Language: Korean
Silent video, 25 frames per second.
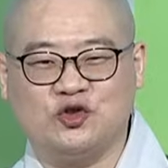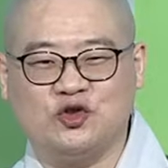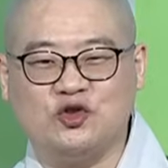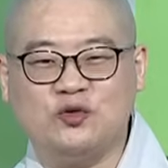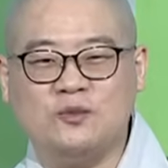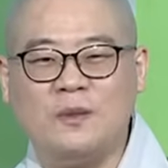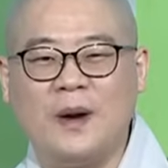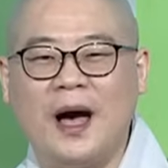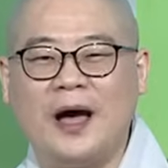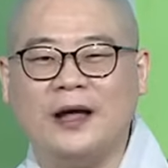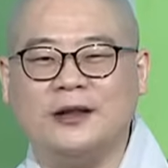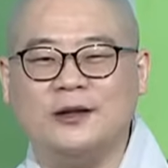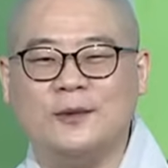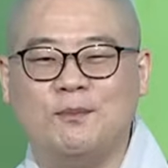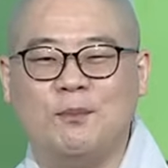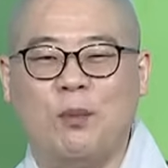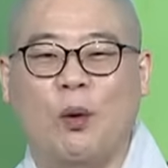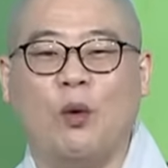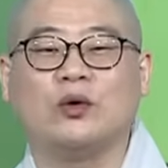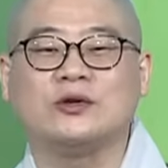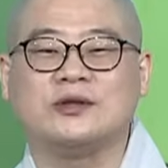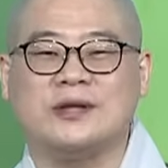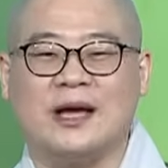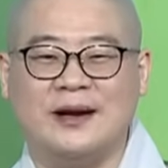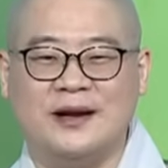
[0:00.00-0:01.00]
수많은
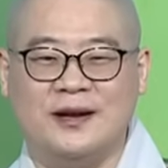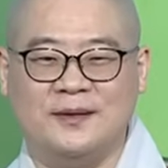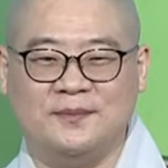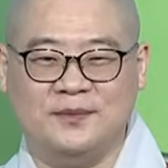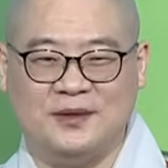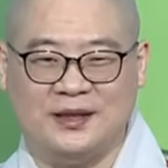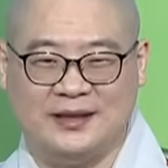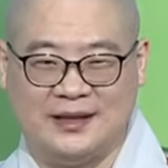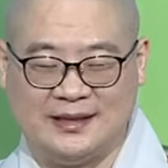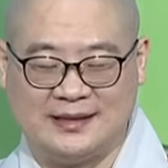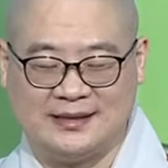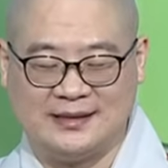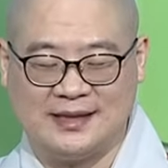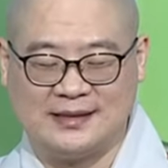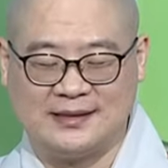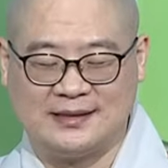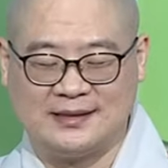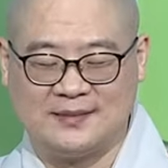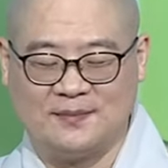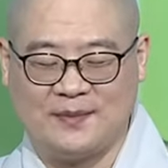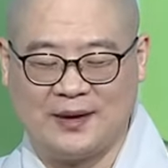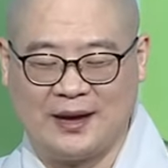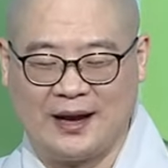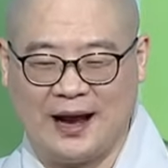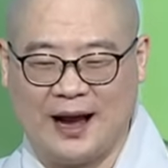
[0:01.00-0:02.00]
보살님들이 있지
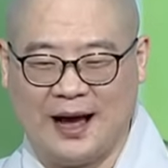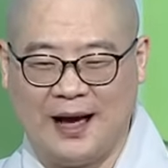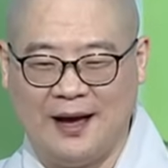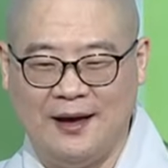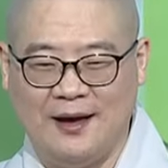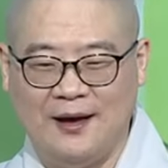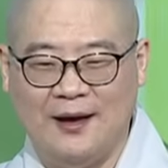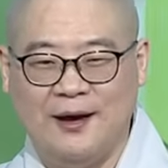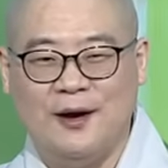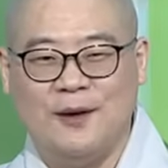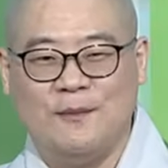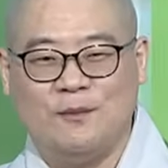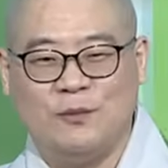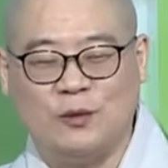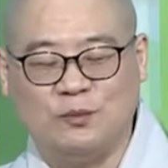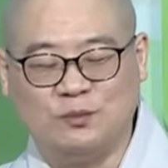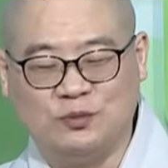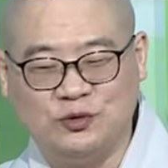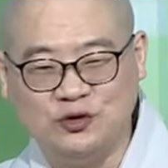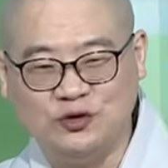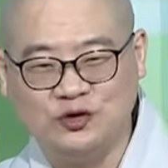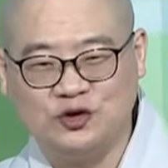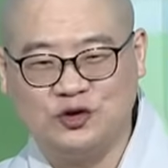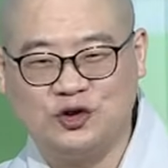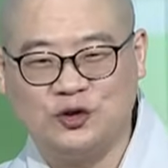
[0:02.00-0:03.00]
않습니까? 뭐
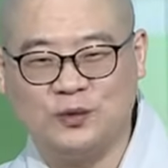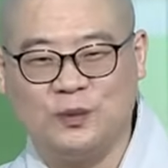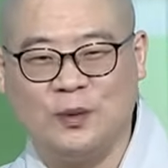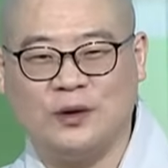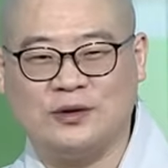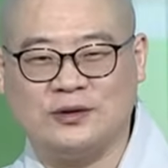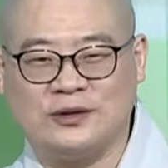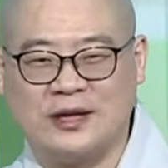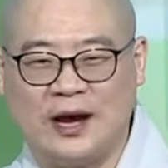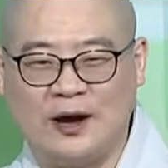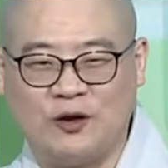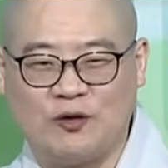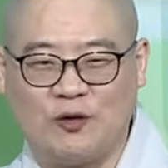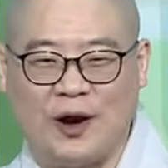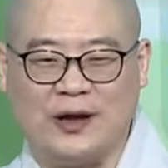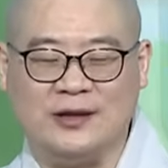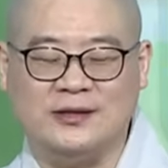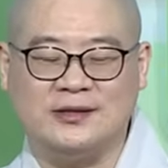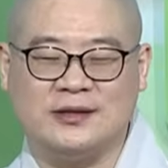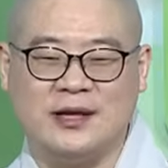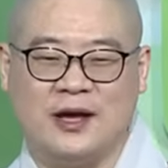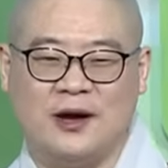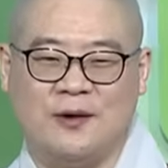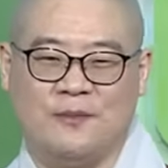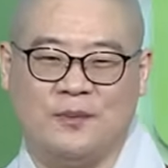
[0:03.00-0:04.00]
문수보살,
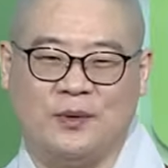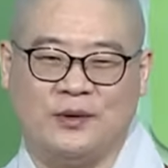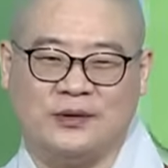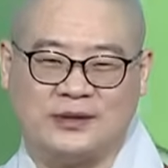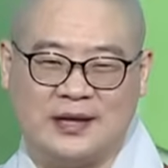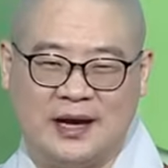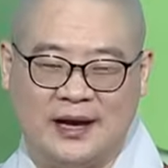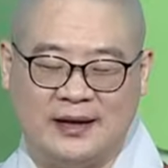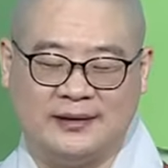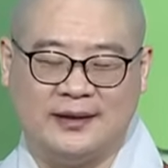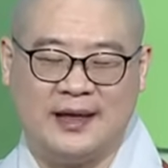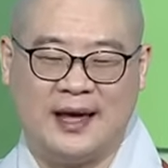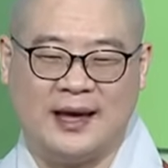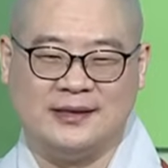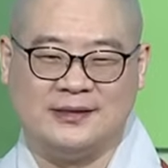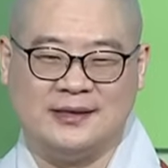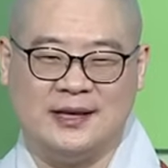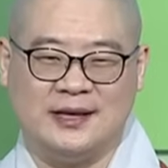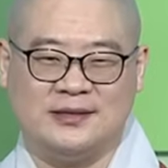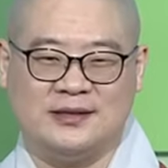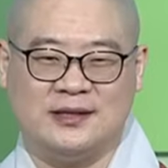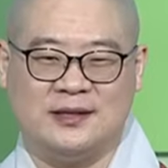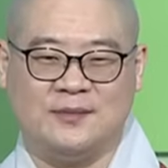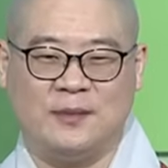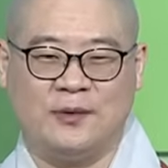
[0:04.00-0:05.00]
관세음보살,
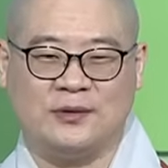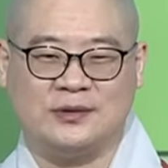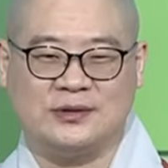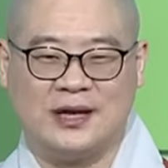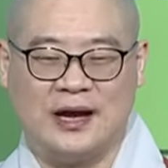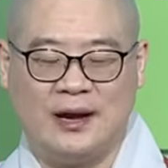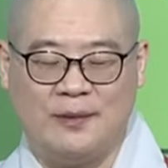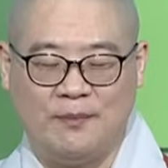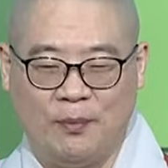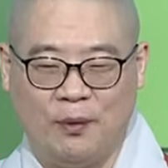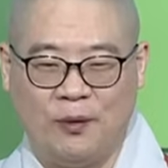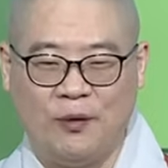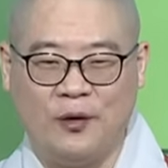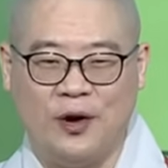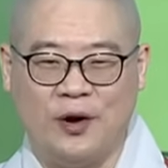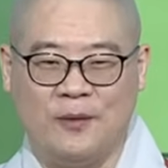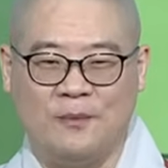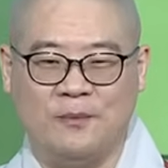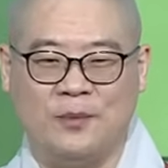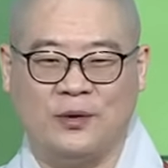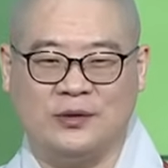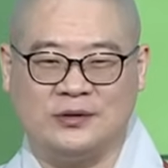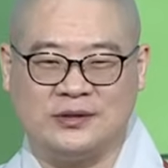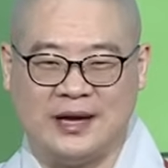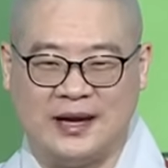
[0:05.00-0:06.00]
대세지보살,
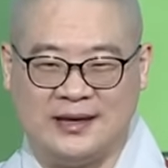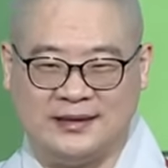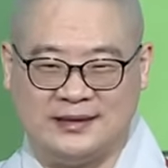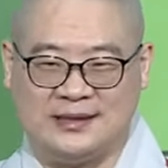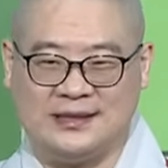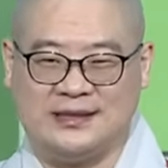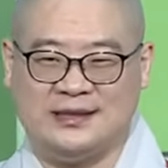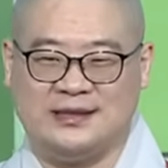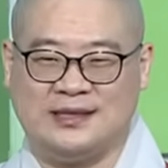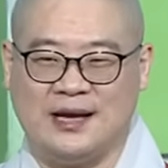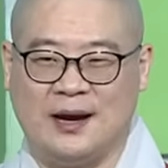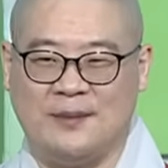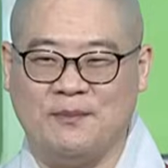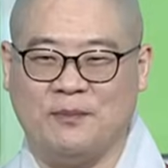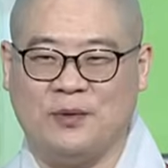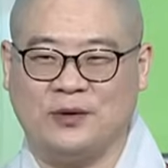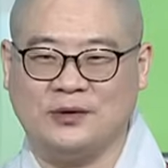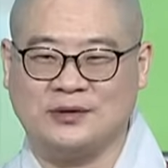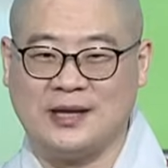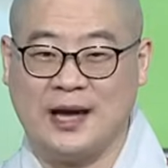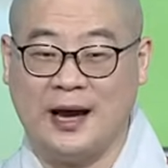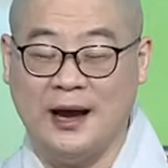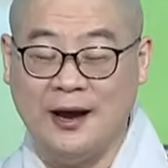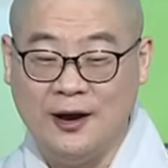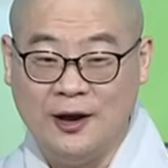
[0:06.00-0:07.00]
보현보살,
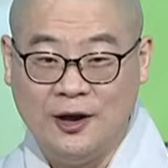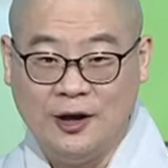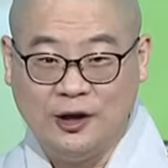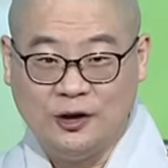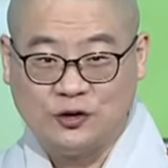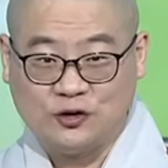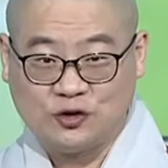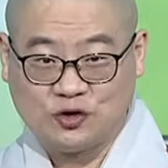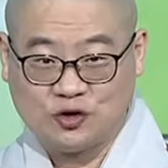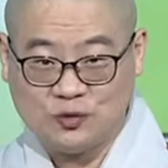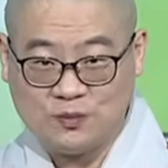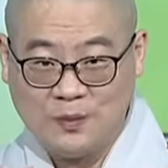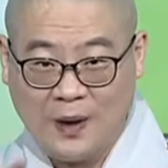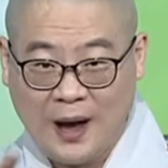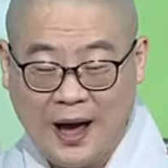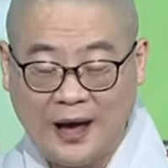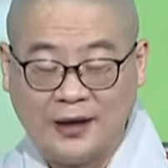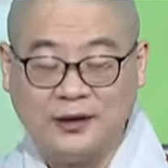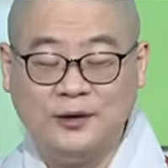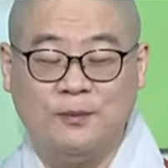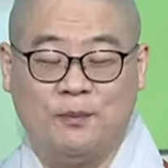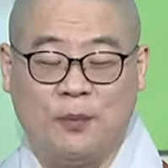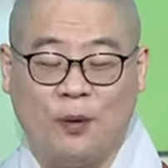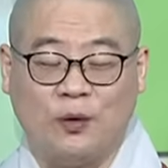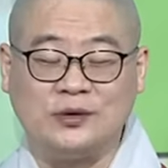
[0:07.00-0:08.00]
지장보살
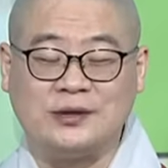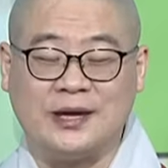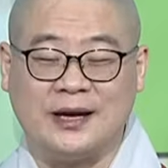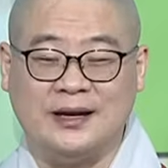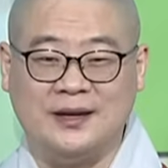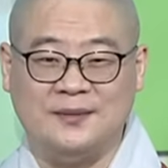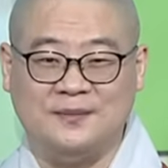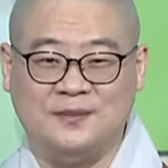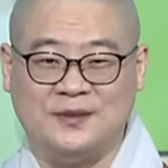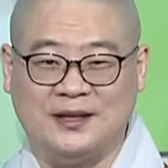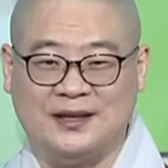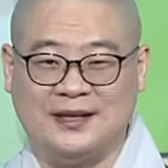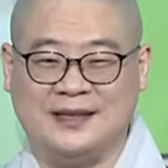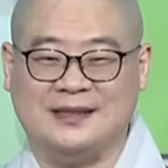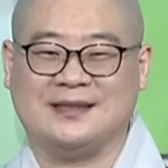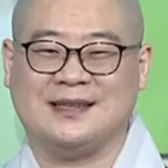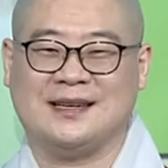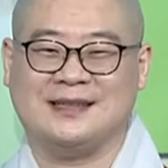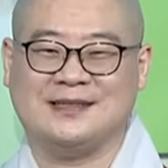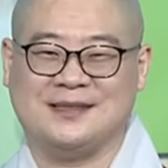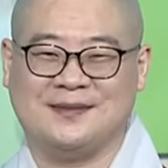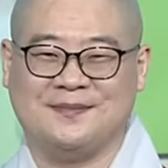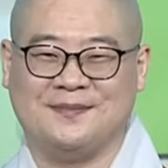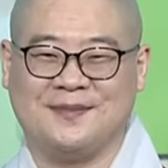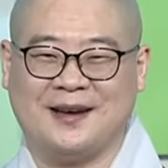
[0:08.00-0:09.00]
수많은 보살님들이 있지
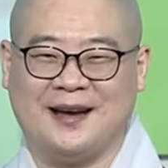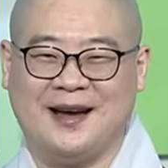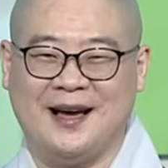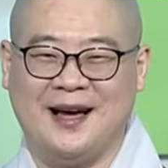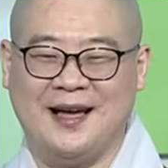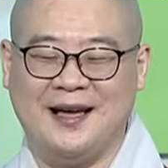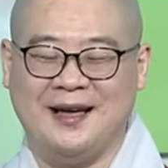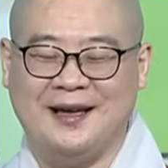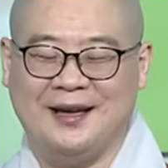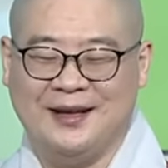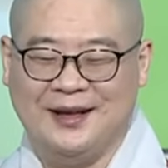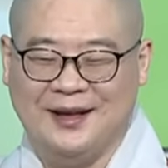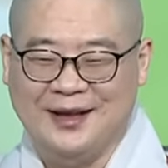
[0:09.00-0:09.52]
않습니까?